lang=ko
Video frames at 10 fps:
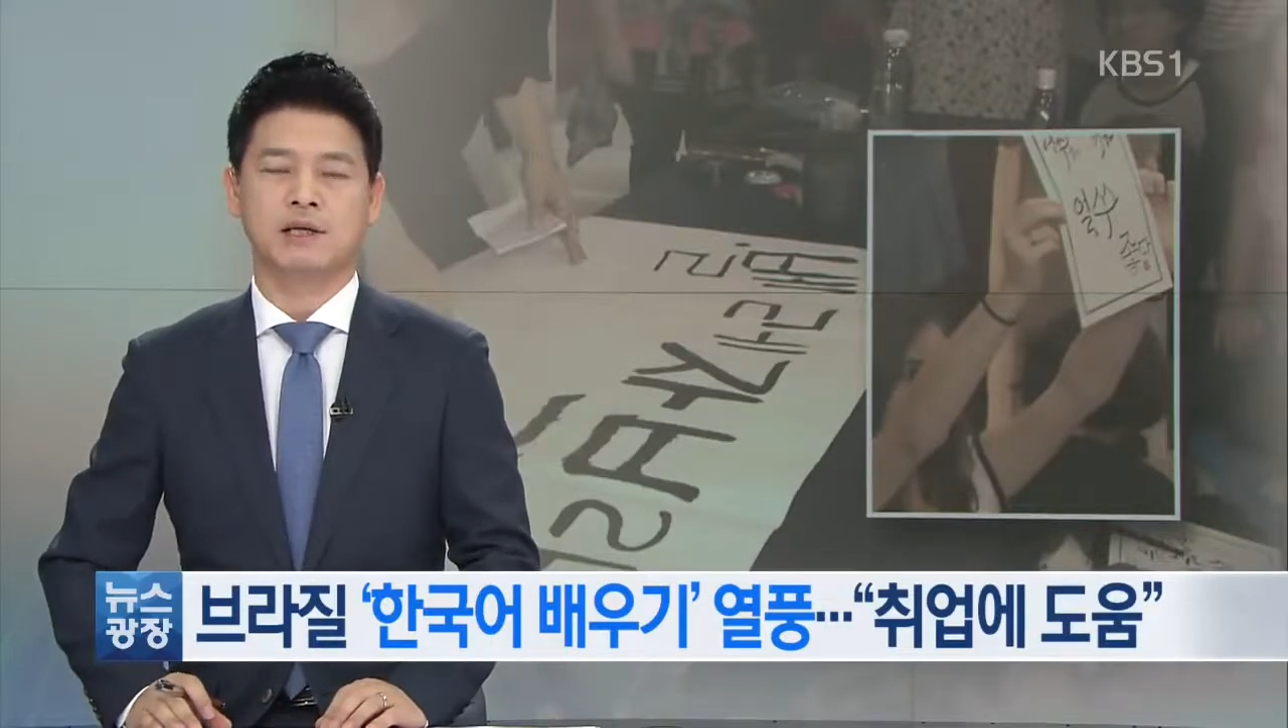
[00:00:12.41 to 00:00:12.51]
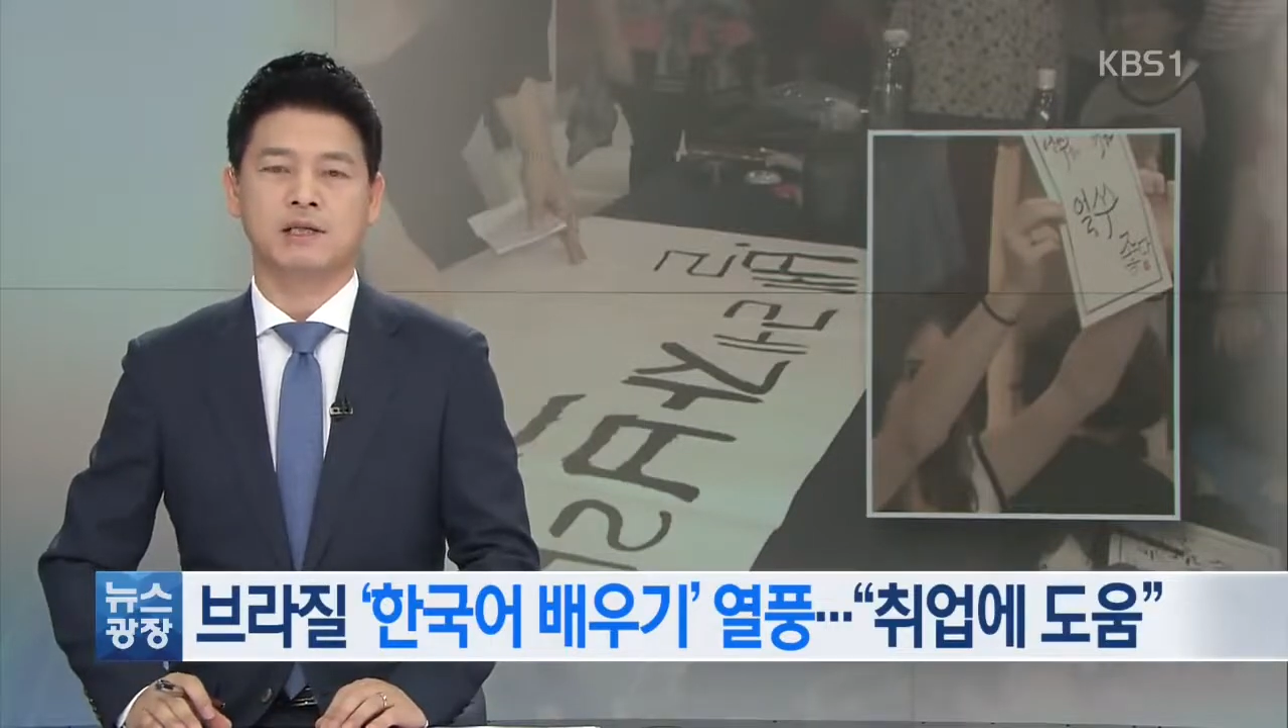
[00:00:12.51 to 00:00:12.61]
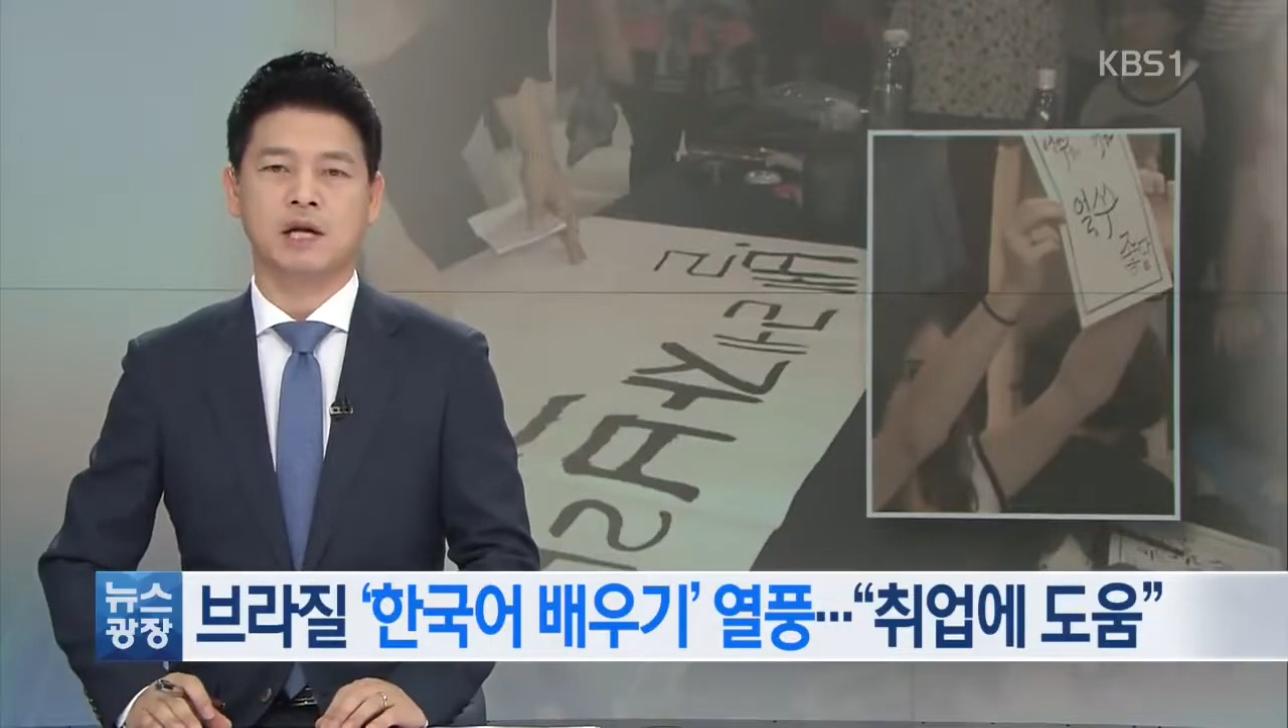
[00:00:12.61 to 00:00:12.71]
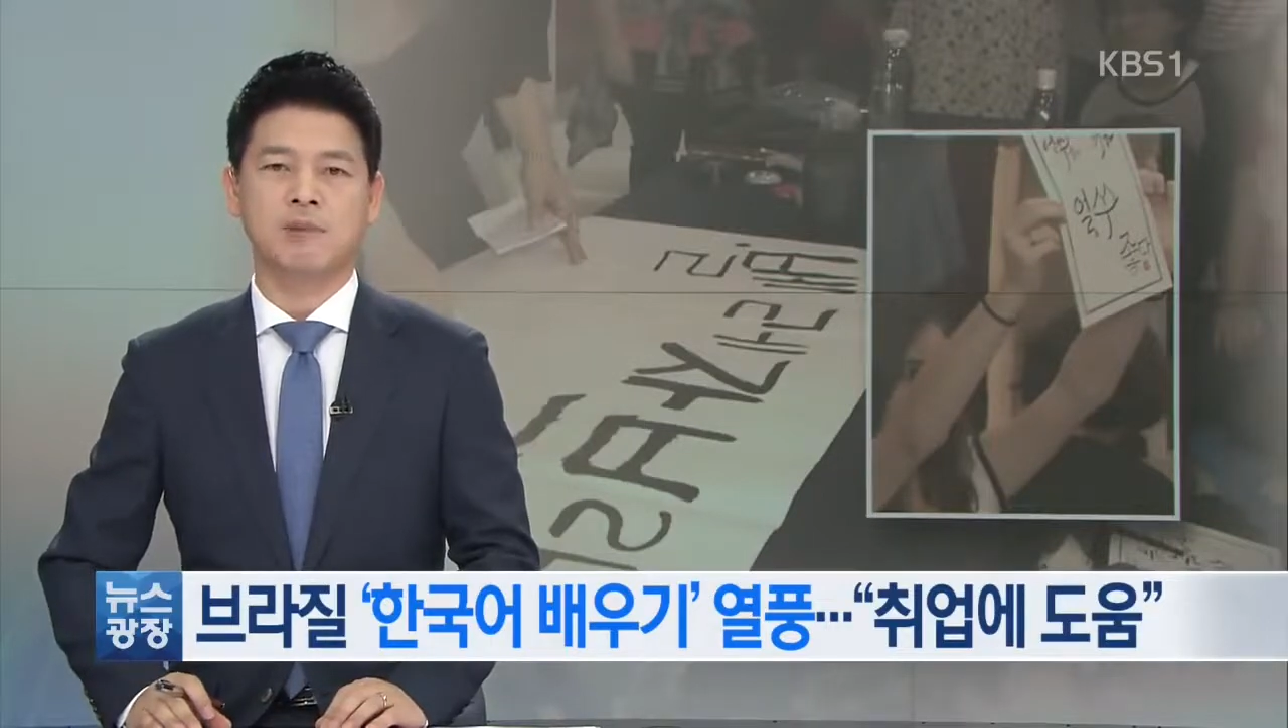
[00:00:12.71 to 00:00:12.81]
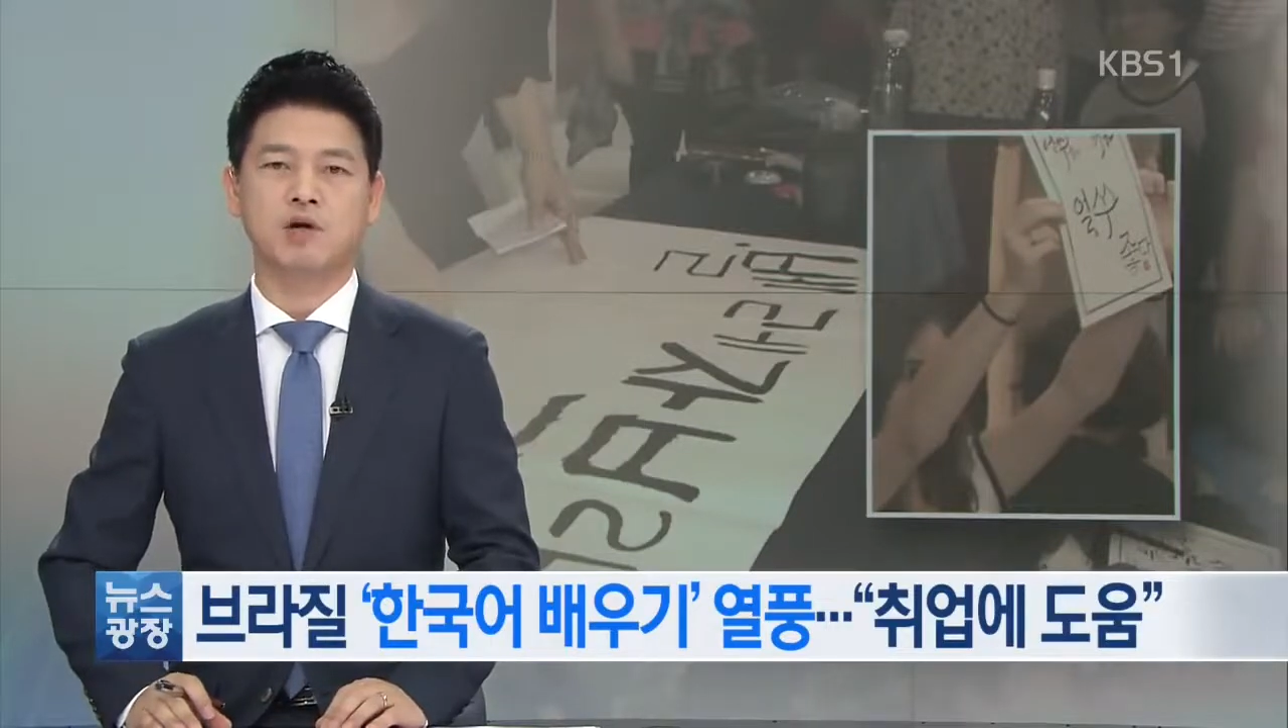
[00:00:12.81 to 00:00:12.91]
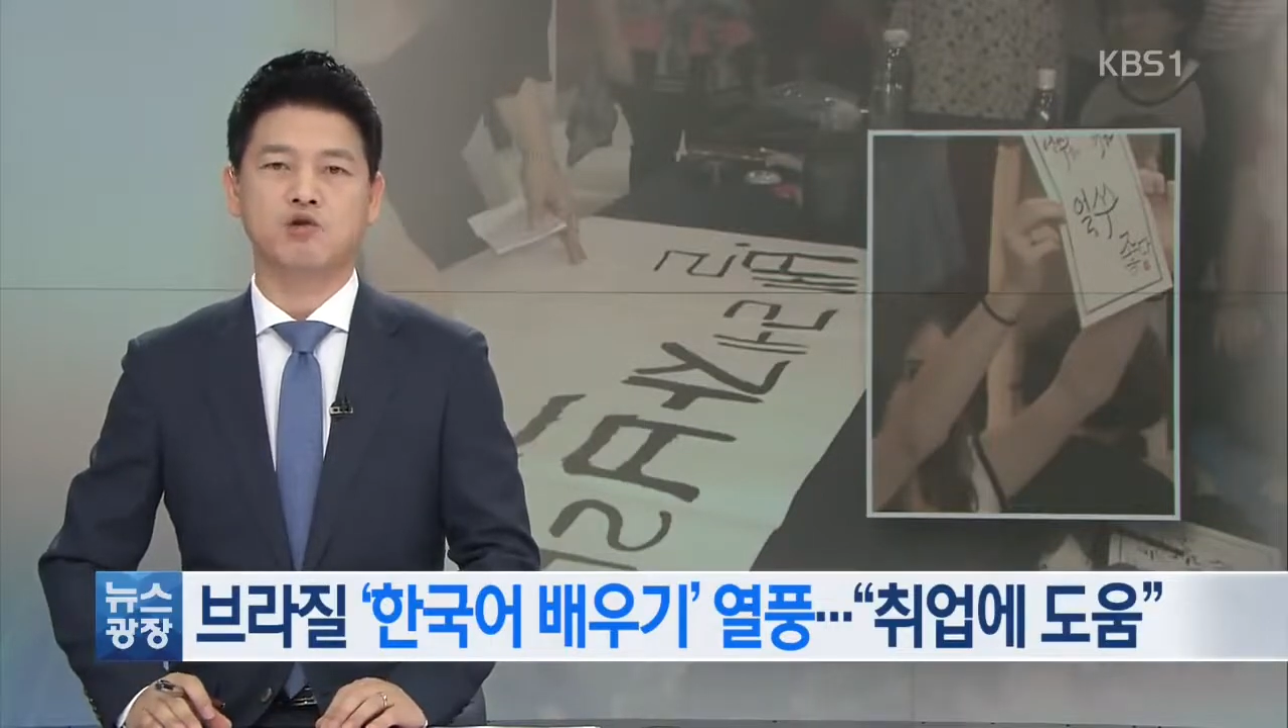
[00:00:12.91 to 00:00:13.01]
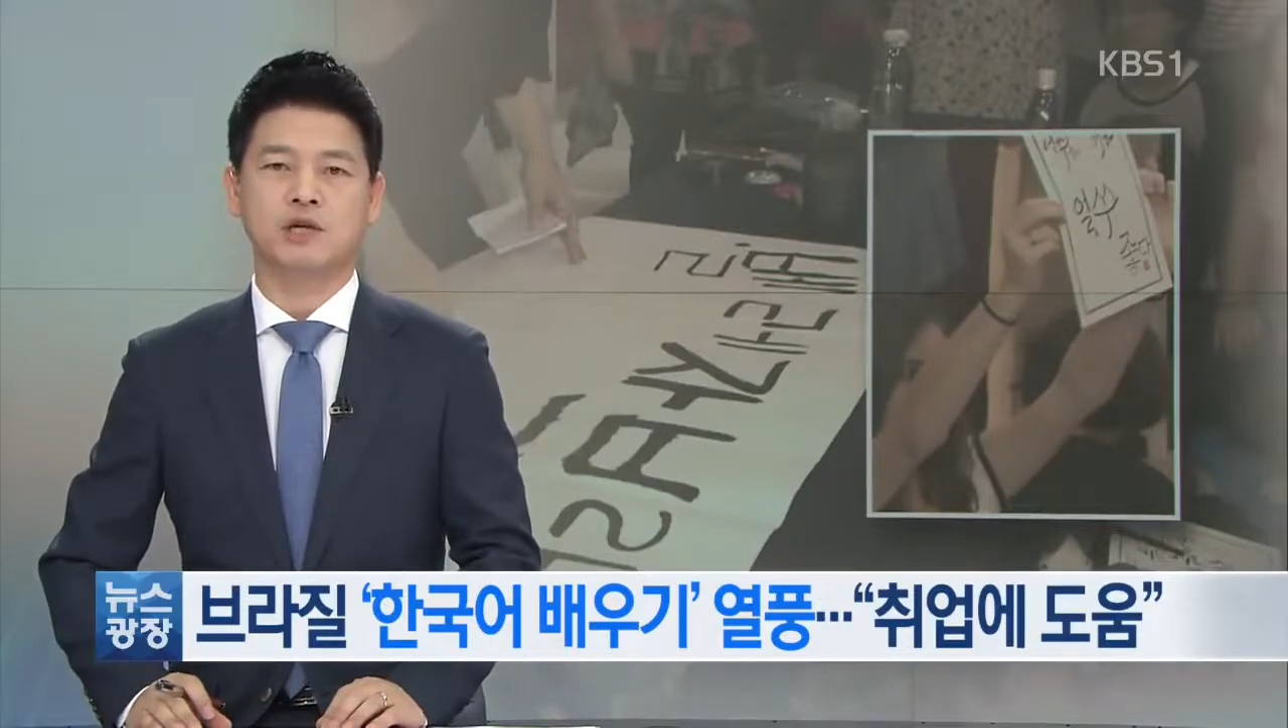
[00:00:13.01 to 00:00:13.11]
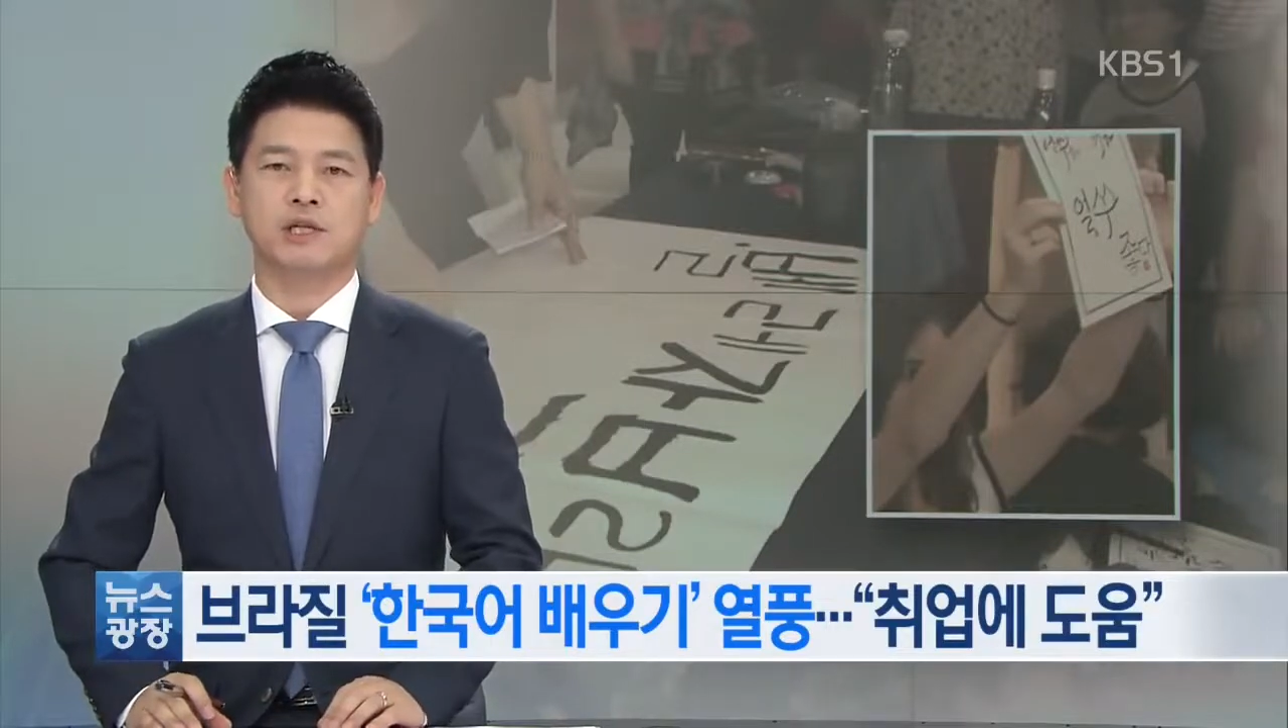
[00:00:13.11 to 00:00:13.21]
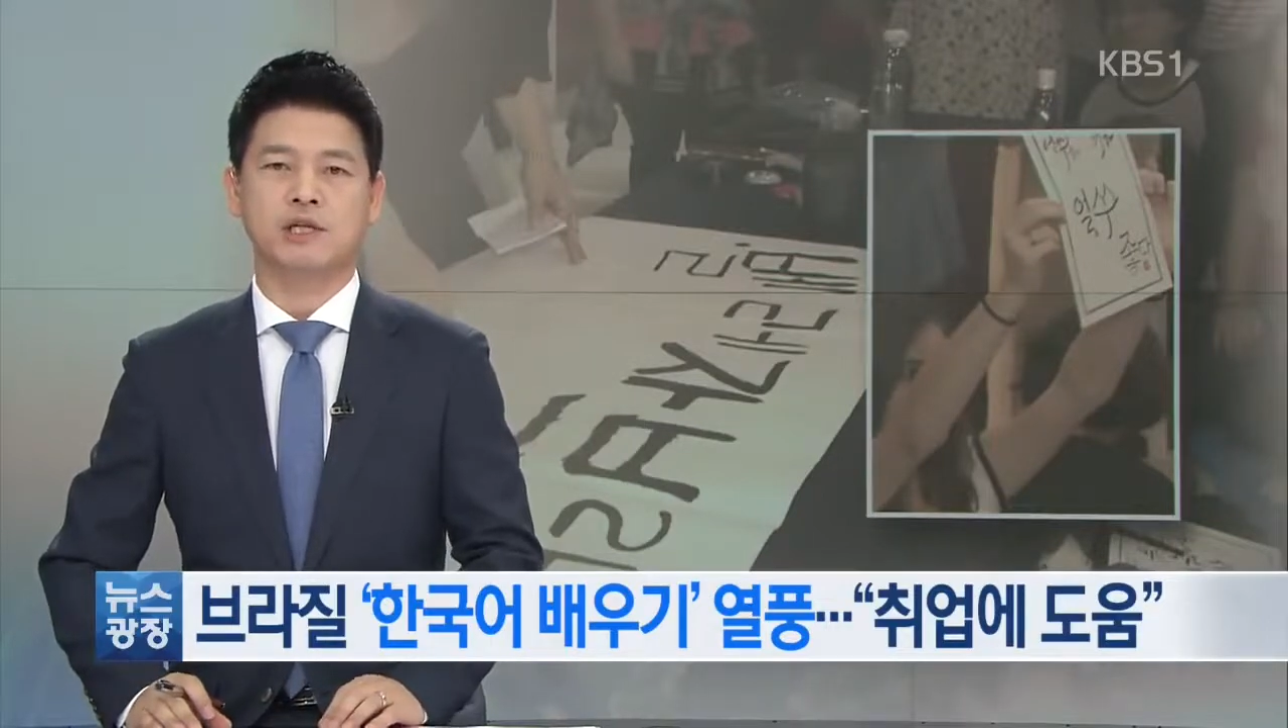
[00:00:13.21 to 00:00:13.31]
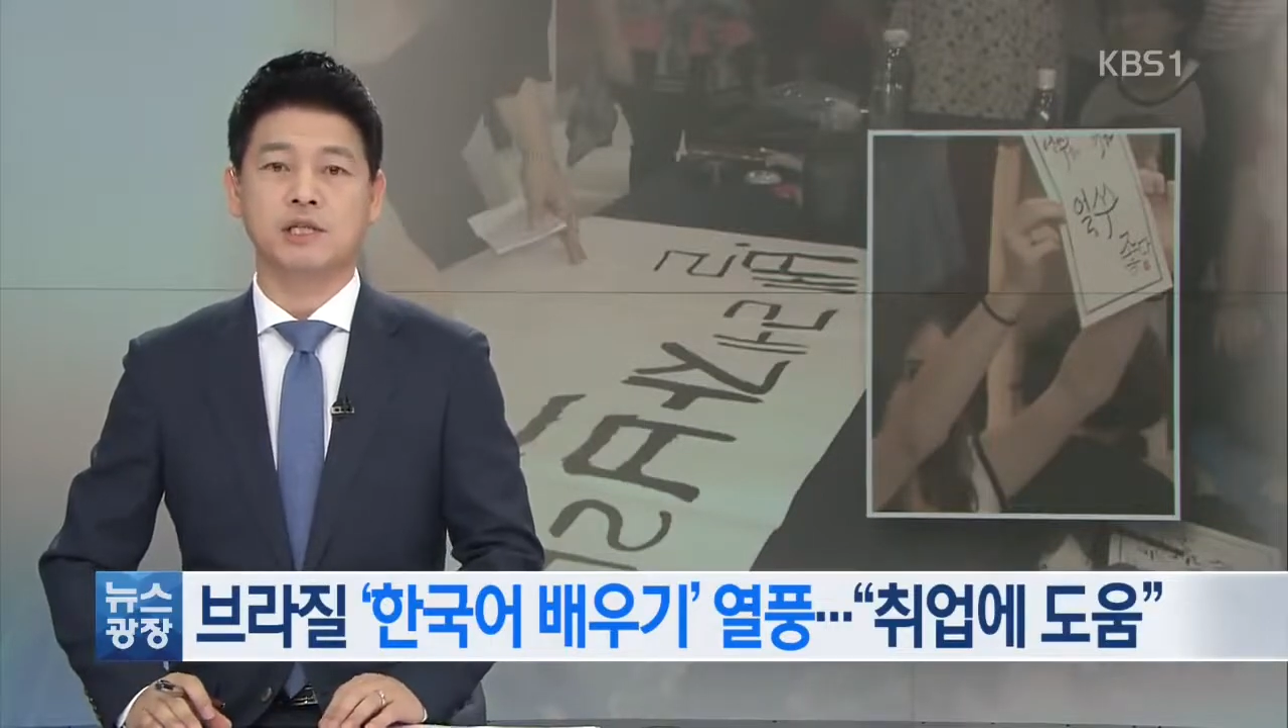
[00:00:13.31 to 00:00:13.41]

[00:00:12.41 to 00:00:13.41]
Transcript: 상파울루에서